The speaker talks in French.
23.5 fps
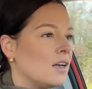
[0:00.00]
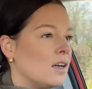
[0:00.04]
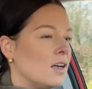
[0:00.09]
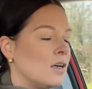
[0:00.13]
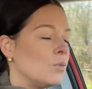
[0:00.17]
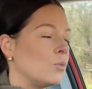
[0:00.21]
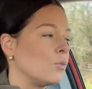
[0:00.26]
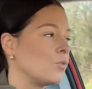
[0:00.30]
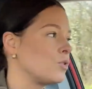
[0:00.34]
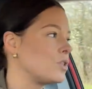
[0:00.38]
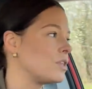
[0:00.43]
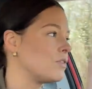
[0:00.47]

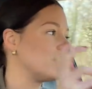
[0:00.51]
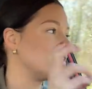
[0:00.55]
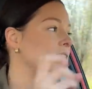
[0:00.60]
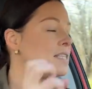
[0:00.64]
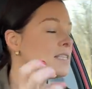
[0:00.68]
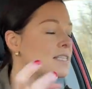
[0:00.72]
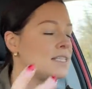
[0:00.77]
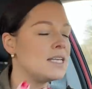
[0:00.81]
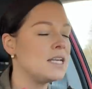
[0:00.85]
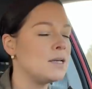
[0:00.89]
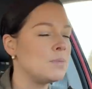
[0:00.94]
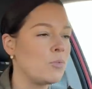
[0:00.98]
Donc, vous savez,
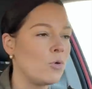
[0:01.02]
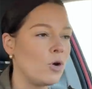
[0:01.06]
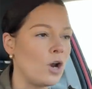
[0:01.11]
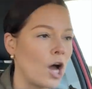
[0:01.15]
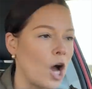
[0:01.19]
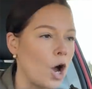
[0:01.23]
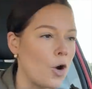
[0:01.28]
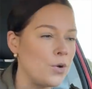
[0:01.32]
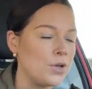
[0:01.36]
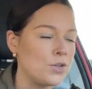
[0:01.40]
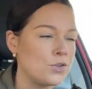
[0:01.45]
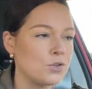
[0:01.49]
style
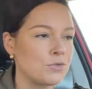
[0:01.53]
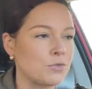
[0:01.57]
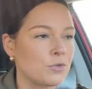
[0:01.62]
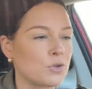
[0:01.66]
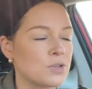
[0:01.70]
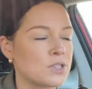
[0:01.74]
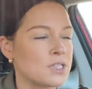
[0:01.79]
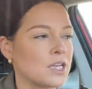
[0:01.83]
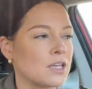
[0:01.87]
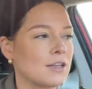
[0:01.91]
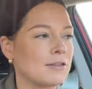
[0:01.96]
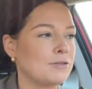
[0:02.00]
Polaroid, sauf
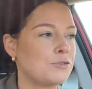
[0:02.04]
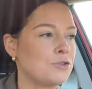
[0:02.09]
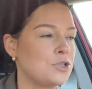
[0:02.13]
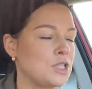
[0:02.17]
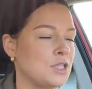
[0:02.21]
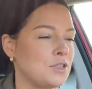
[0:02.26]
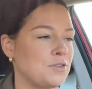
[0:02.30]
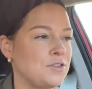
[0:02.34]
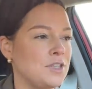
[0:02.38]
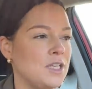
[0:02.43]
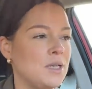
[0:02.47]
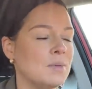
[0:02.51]
que c'est un
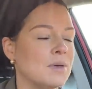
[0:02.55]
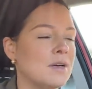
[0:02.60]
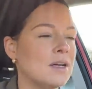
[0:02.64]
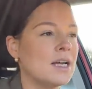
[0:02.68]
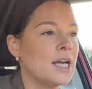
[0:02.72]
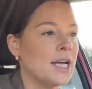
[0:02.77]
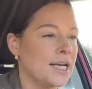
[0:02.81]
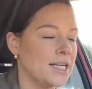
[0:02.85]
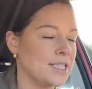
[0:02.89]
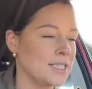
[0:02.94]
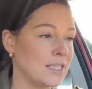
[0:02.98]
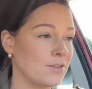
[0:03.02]
Fujifilm.
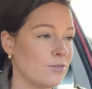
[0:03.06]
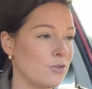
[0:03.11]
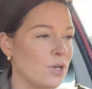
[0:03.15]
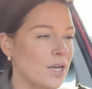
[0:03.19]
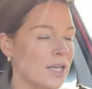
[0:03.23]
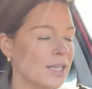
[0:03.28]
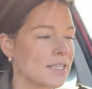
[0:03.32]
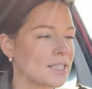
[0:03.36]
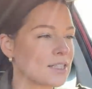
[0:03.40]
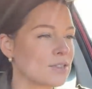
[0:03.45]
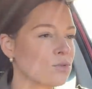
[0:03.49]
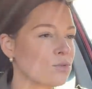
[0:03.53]
Et j'avais eu
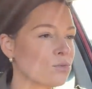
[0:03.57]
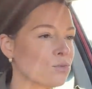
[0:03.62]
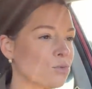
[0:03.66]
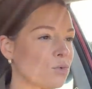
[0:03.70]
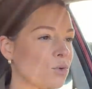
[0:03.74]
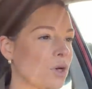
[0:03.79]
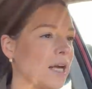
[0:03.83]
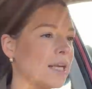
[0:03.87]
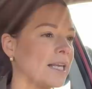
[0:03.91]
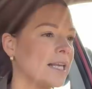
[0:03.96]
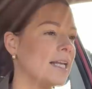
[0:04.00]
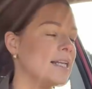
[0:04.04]
la question de
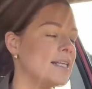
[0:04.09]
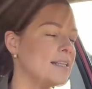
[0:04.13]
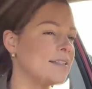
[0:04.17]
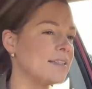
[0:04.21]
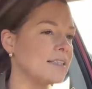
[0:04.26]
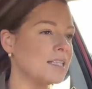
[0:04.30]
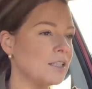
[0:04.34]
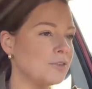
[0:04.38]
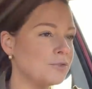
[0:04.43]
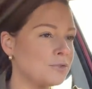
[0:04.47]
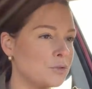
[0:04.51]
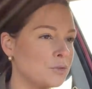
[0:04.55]
la qualité
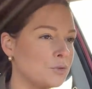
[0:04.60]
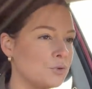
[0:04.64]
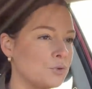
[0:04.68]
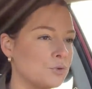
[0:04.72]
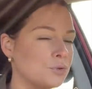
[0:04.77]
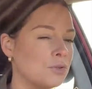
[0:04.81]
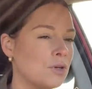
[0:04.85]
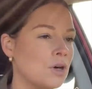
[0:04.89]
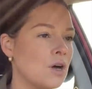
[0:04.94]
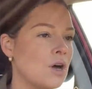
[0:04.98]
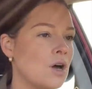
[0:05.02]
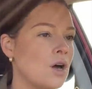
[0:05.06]
des photos.
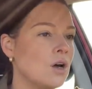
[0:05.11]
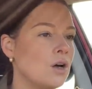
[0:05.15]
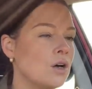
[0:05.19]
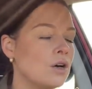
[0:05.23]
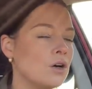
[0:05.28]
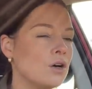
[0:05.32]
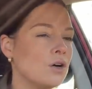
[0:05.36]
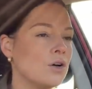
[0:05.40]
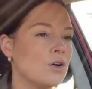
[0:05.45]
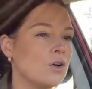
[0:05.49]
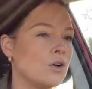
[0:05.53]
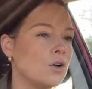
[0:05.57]

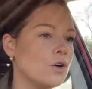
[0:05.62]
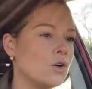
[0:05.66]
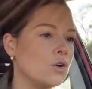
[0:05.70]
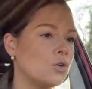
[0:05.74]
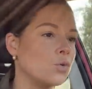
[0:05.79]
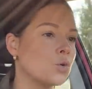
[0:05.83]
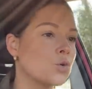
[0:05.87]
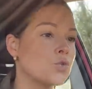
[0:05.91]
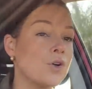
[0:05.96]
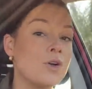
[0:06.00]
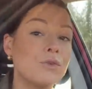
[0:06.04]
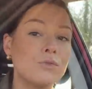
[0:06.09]
Euh,
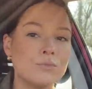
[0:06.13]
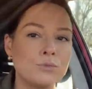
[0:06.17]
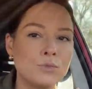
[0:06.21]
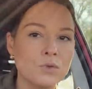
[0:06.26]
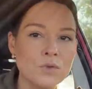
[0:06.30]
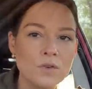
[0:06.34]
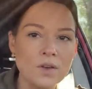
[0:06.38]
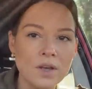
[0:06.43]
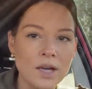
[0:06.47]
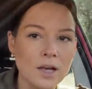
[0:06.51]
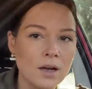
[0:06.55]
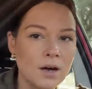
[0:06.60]
donc je vais vous
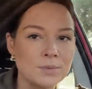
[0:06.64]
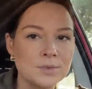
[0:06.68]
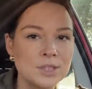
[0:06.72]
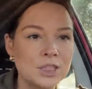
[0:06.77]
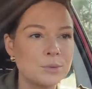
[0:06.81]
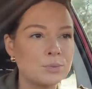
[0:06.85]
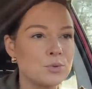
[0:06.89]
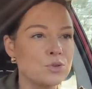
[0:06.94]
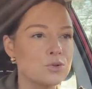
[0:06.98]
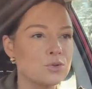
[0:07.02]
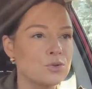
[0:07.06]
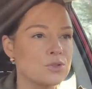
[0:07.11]
montrer un
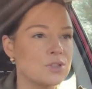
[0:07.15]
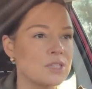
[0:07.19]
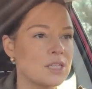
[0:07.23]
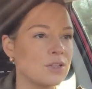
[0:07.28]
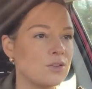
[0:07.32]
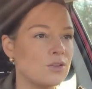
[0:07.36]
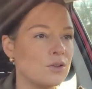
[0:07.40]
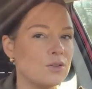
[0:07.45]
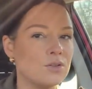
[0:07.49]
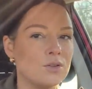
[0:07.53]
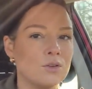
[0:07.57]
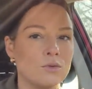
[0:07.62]
petit peu ce que ça
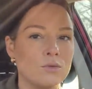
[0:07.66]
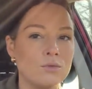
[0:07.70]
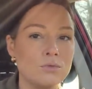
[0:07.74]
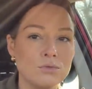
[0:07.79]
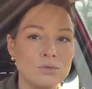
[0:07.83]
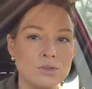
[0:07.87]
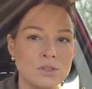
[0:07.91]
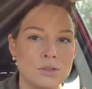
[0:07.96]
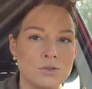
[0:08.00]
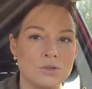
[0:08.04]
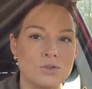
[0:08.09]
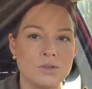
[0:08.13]
donne.
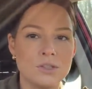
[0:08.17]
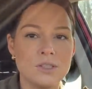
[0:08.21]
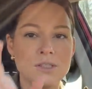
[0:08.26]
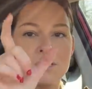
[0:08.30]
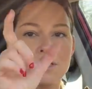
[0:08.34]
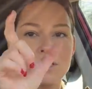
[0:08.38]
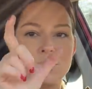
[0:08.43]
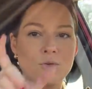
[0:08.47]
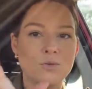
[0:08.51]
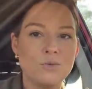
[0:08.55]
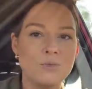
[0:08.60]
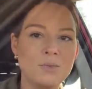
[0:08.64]
Ouh, c'est joli
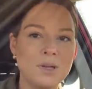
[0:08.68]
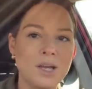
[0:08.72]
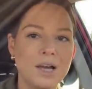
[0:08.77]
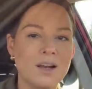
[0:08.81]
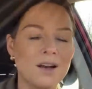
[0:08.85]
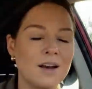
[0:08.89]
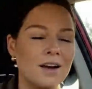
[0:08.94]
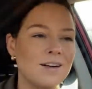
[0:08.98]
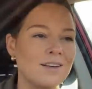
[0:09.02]
cette lumière là.